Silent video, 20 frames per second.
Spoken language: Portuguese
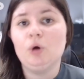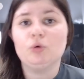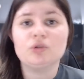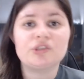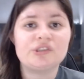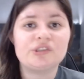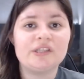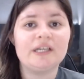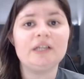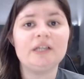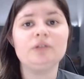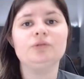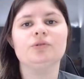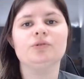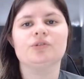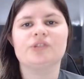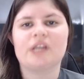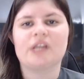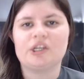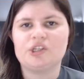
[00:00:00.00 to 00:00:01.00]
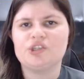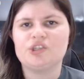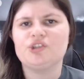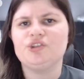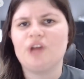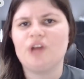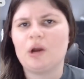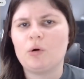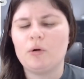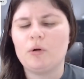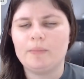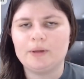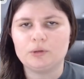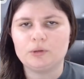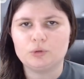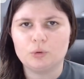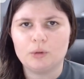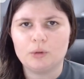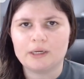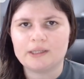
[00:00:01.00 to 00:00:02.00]
O Santos, que a gente já
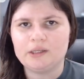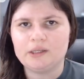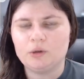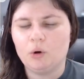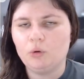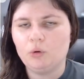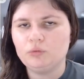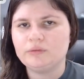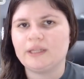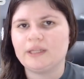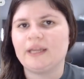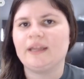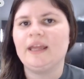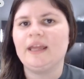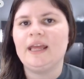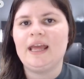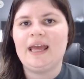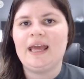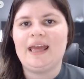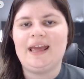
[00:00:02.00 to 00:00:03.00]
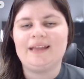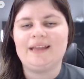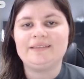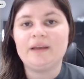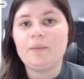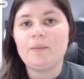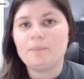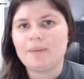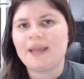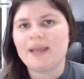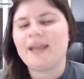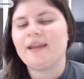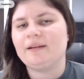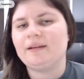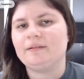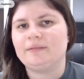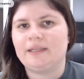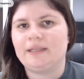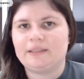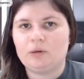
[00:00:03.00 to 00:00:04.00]
comentou aqui ontem, é,
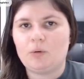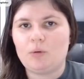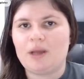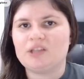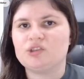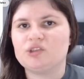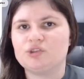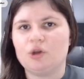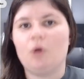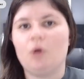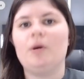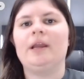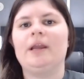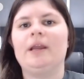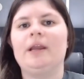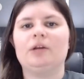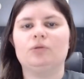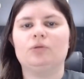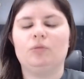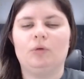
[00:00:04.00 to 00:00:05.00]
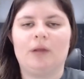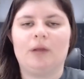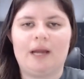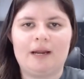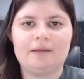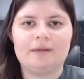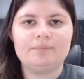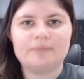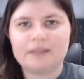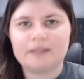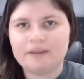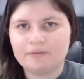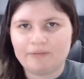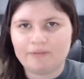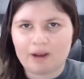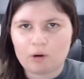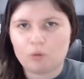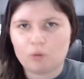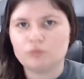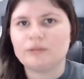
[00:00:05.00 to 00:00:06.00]
também né, não é só o Ricardo Goulart que
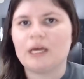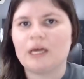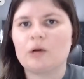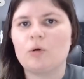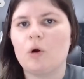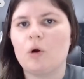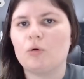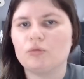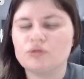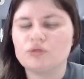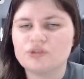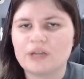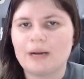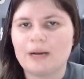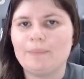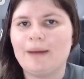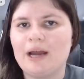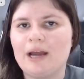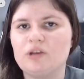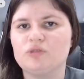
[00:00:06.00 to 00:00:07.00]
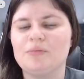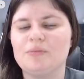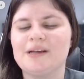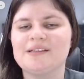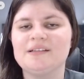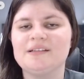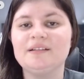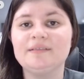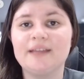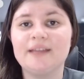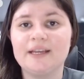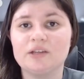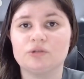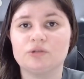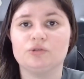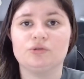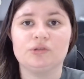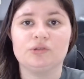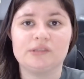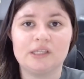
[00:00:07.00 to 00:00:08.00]
vai contar com alguns trabalhos mais
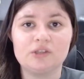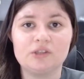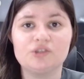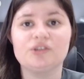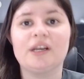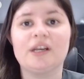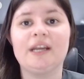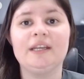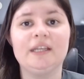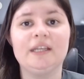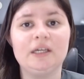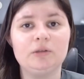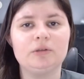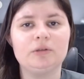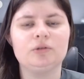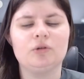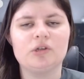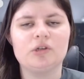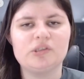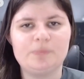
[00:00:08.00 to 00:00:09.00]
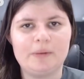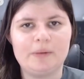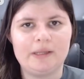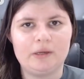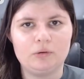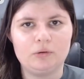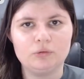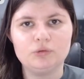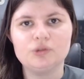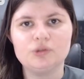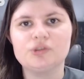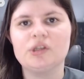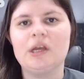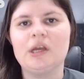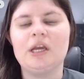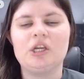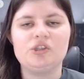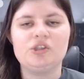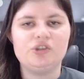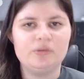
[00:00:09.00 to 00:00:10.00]
intensos. O Santos treinando em dois períodos,
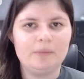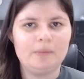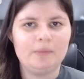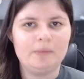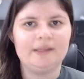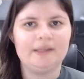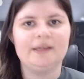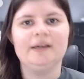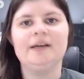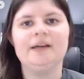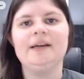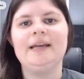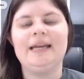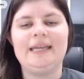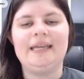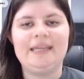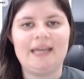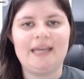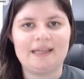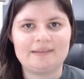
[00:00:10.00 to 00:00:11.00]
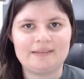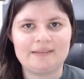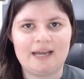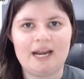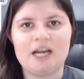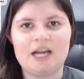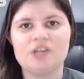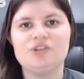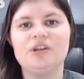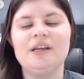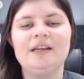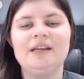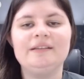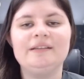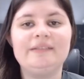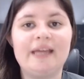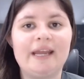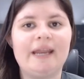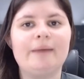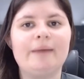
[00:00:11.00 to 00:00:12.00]
de manhã e à tarde.
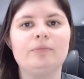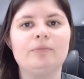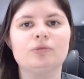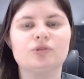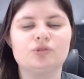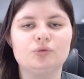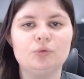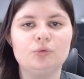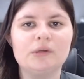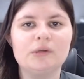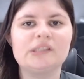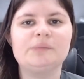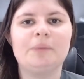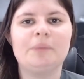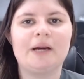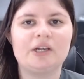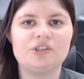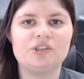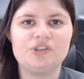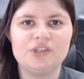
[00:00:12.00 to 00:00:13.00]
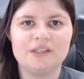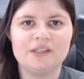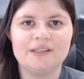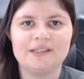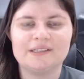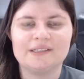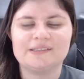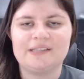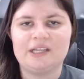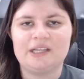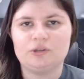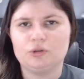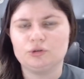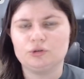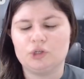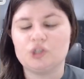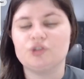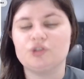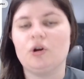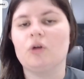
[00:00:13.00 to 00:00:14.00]
Teremos duas partidas, né,
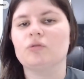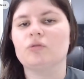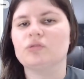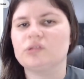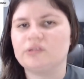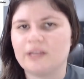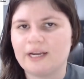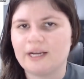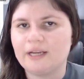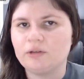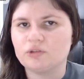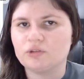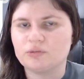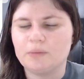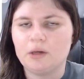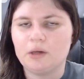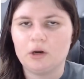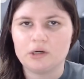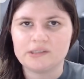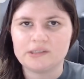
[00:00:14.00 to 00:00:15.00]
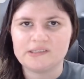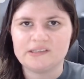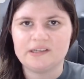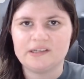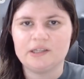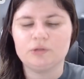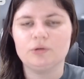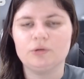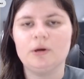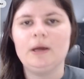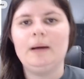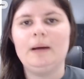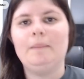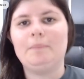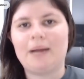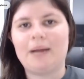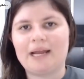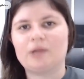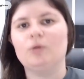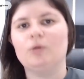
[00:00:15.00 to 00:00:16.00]
dois jogos treinos, melhor dizendo,
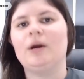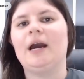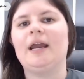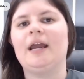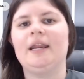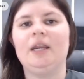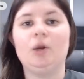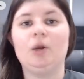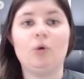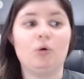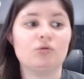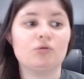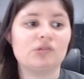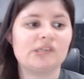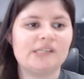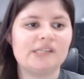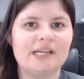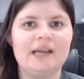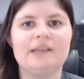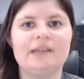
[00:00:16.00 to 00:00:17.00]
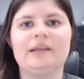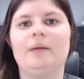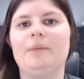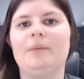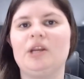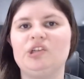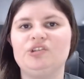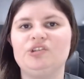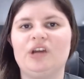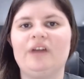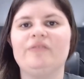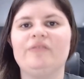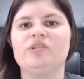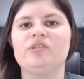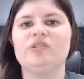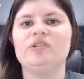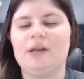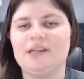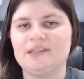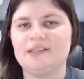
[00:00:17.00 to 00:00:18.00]
para que o Carilli consiga também já
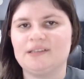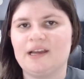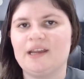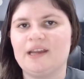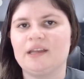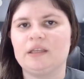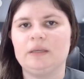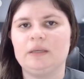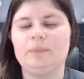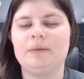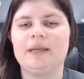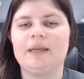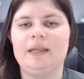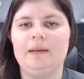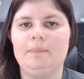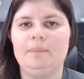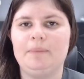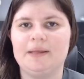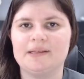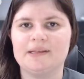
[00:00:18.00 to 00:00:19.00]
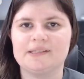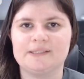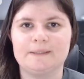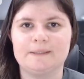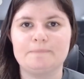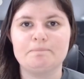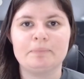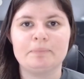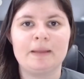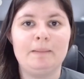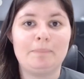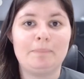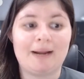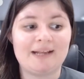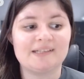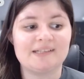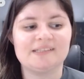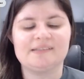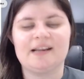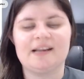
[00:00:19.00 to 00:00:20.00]
visualizar a equipe que ele pensa
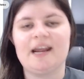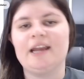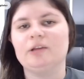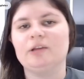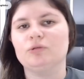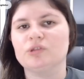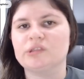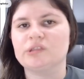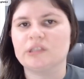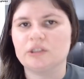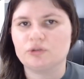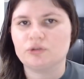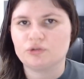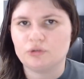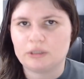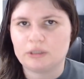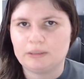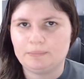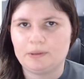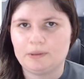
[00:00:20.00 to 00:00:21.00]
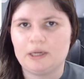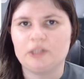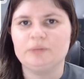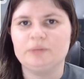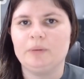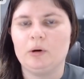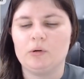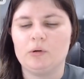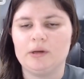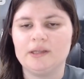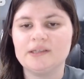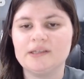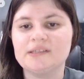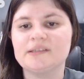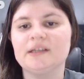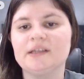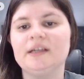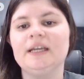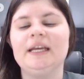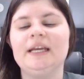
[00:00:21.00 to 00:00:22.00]
para a estreia do Santos no Campeonato
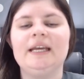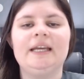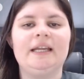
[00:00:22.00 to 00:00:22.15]
Paulista.